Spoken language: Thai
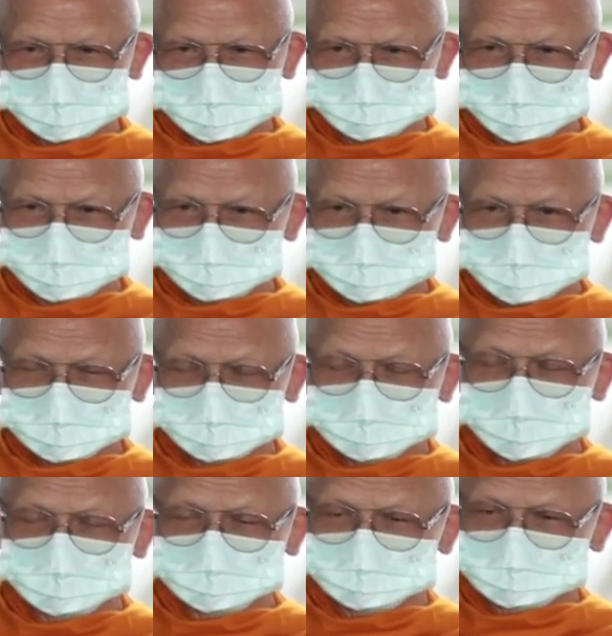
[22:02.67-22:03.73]
เป็นสัจะ
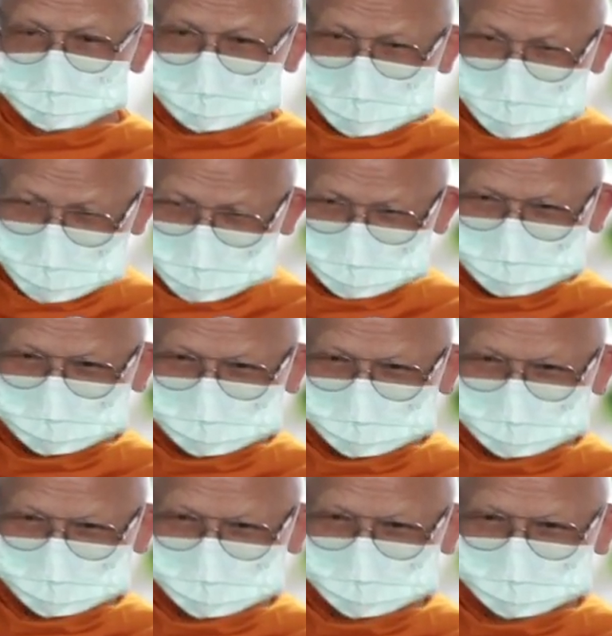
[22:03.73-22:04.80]
ฉลาด
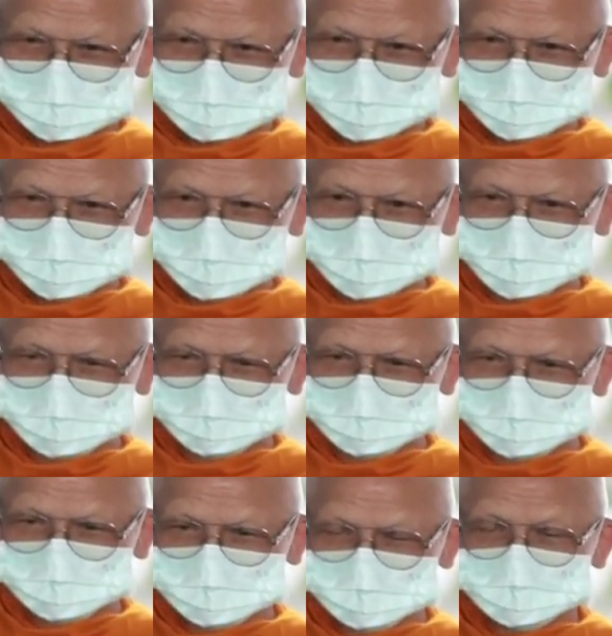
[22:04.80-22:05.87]
คือไม่
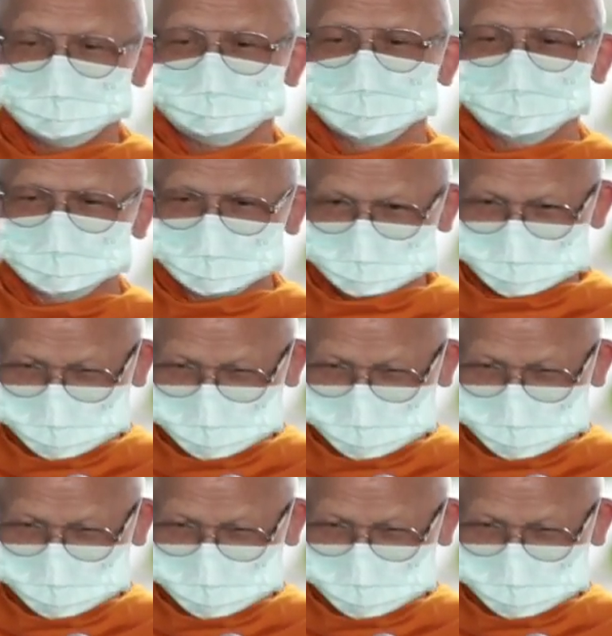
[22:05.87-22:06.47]
ยึดมั่นถือมั่น